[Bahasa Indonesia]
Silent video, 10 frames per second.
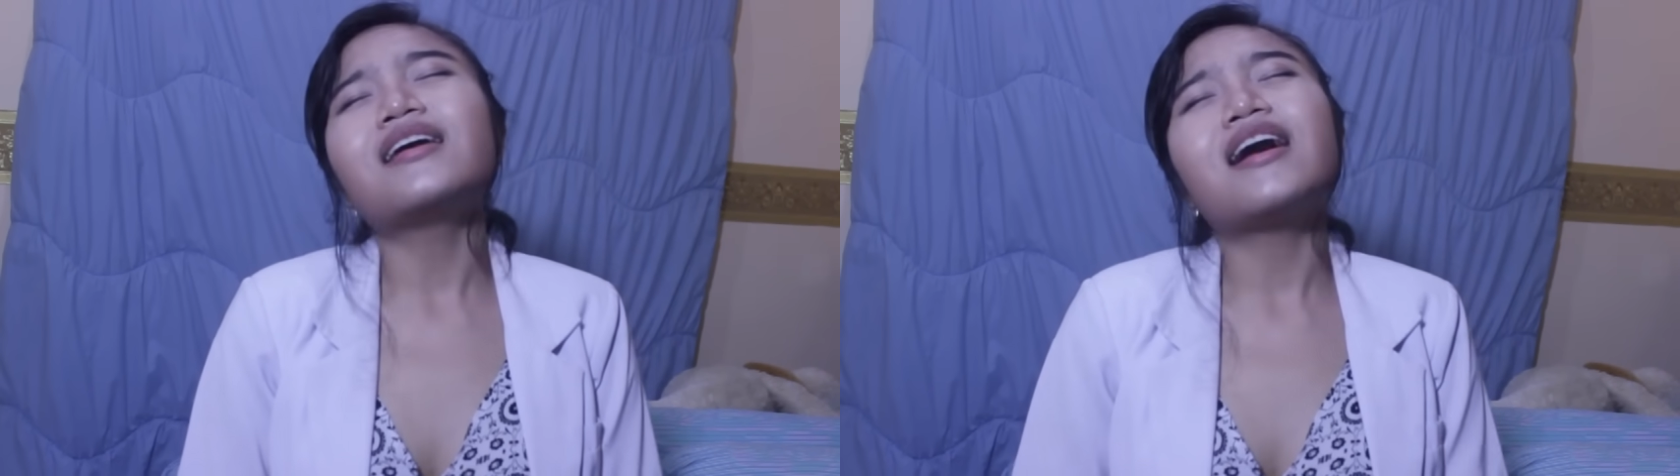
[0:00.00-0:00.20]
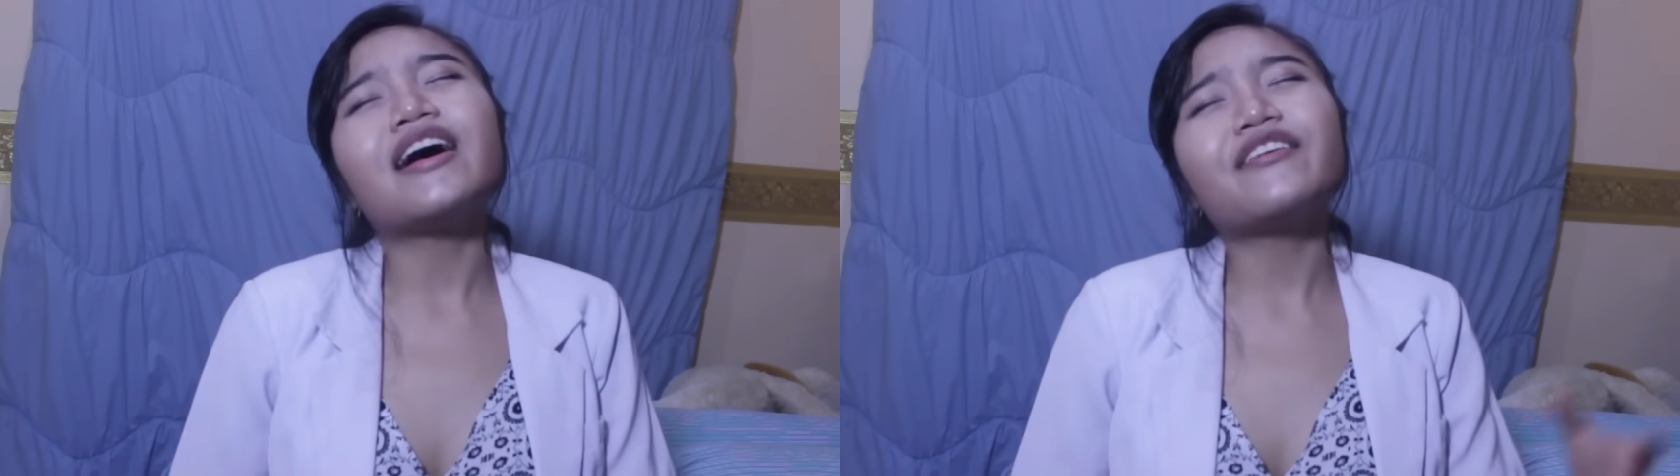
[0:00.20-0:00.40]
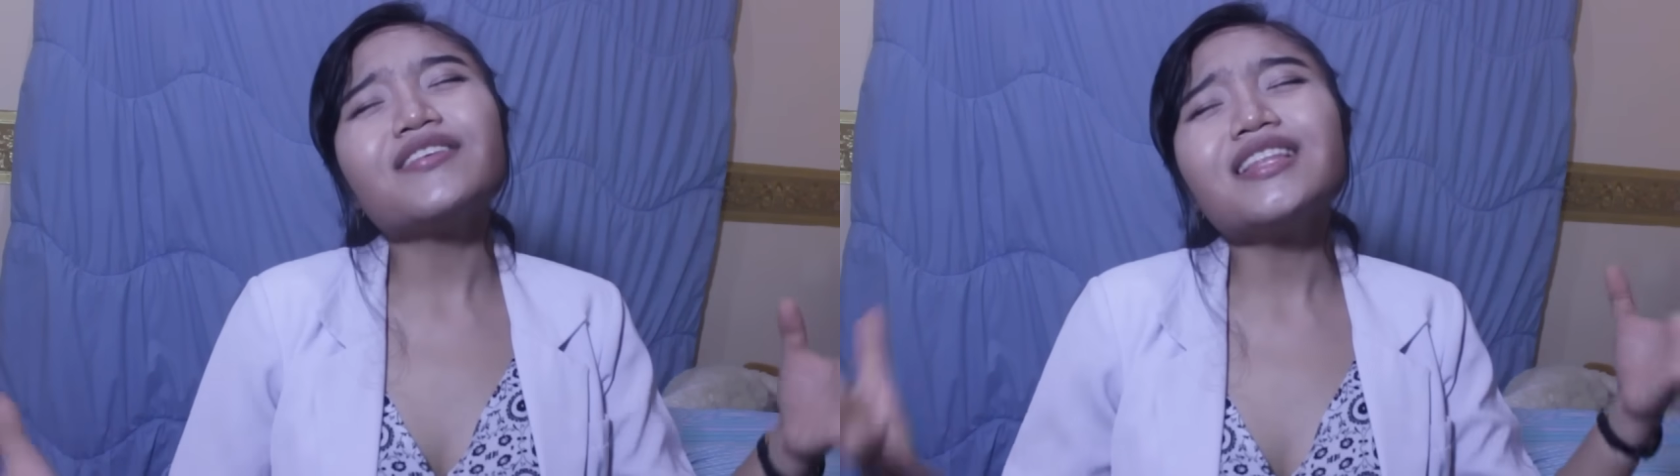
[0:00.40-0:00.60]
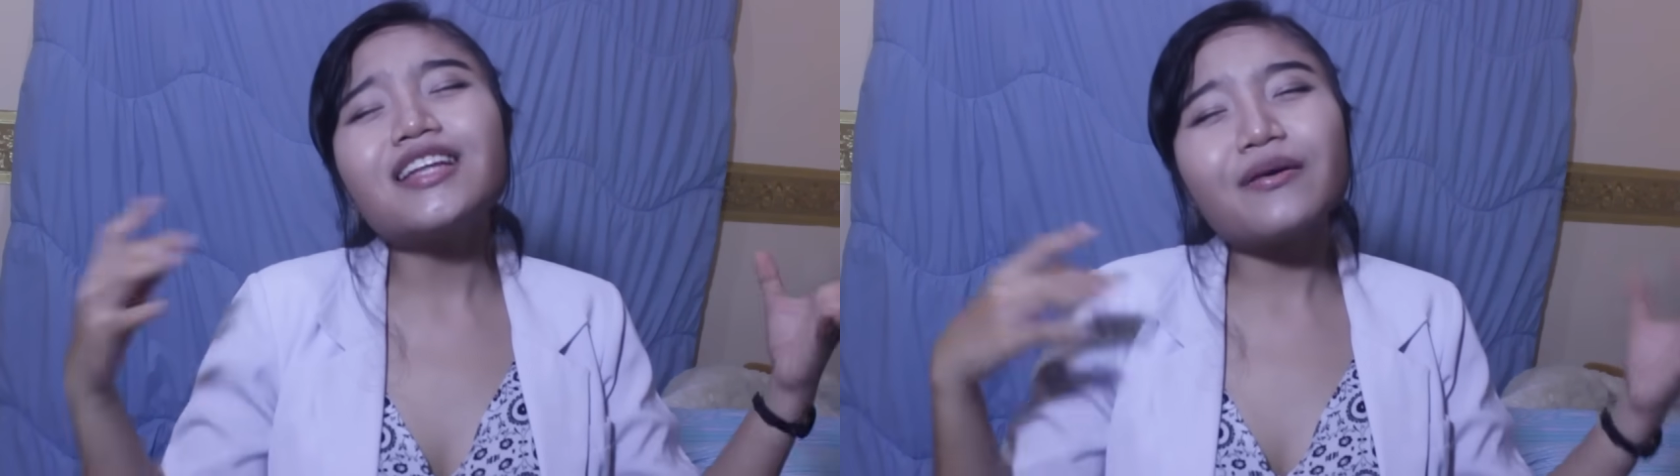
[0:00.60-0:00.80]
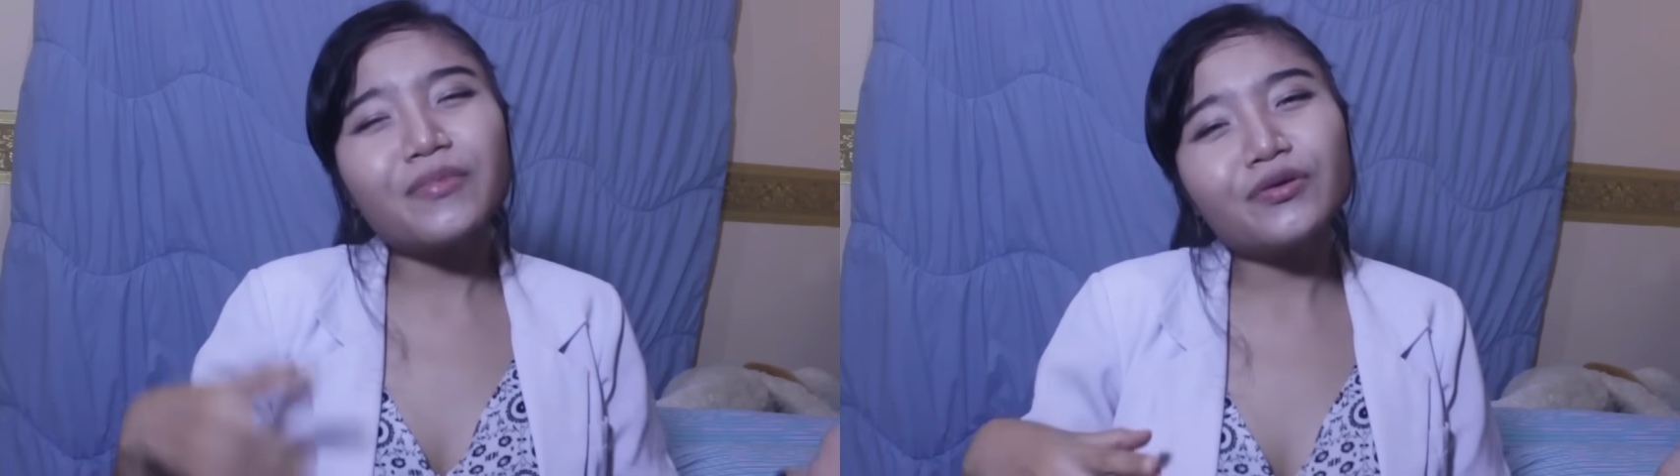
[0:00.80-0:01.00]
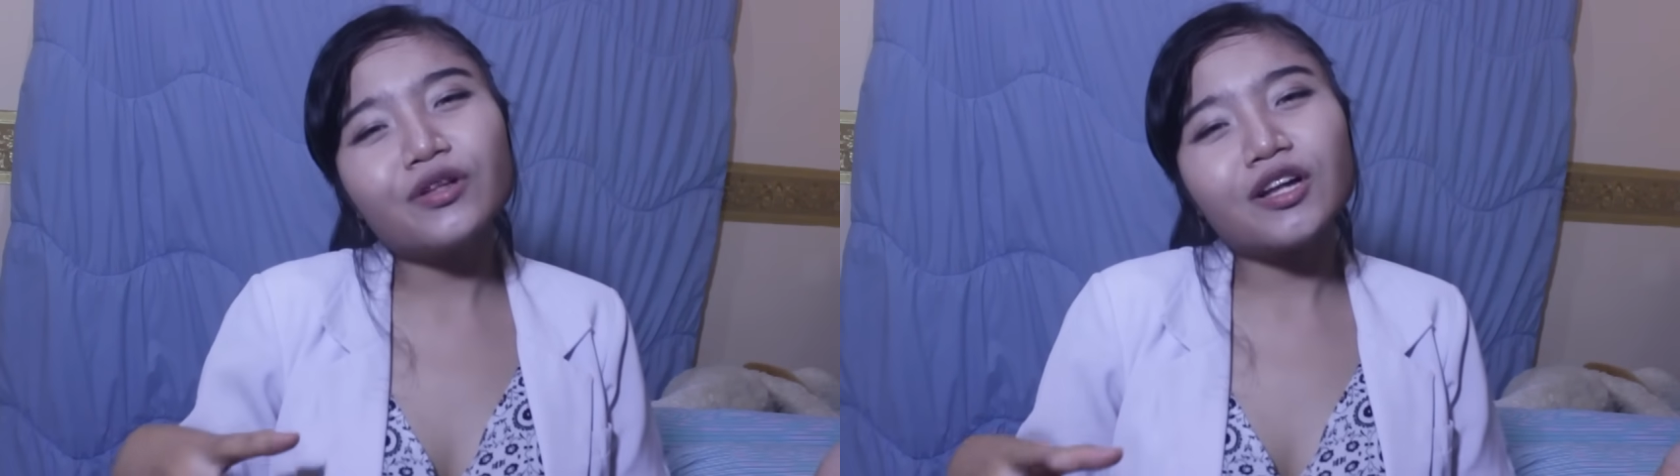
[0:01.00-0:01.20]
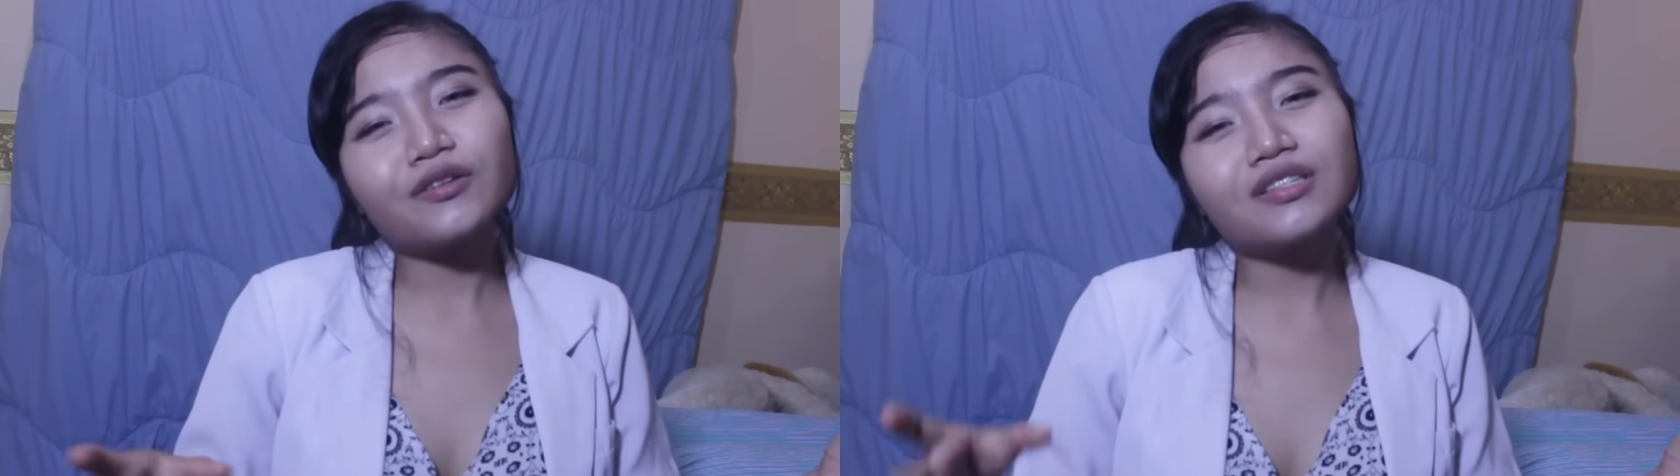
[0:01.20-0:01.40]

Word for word: HIV tidak menular